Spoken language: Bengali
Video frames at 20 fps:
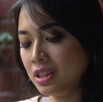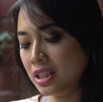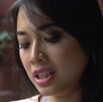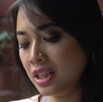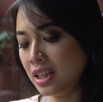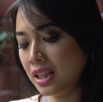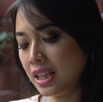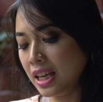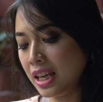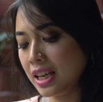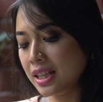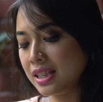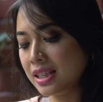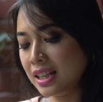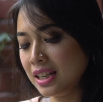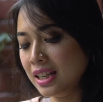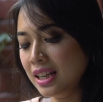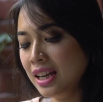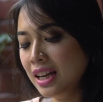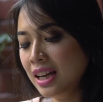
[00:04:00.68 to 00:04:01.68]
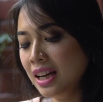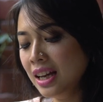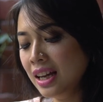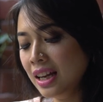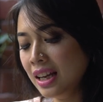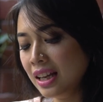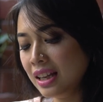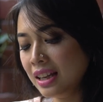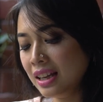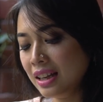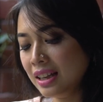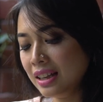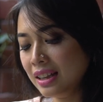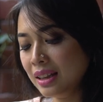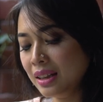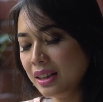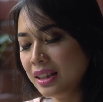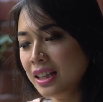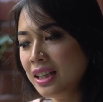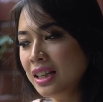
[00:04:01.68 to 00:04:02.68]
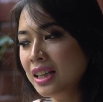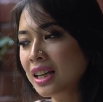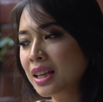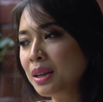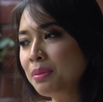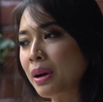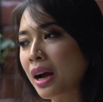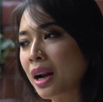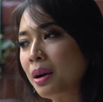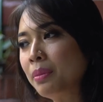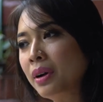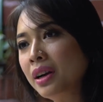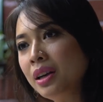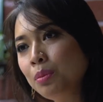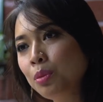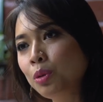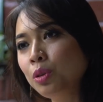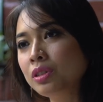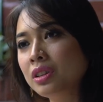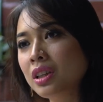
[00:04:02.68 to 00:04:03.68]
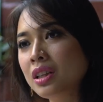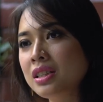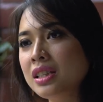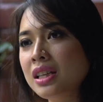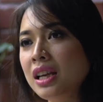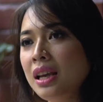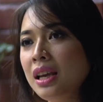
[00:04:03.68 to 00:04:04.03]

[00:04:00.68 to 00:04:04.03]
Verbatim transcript: যিনি দেখেছেন তিনি নাকি বারবারই বলতেন যে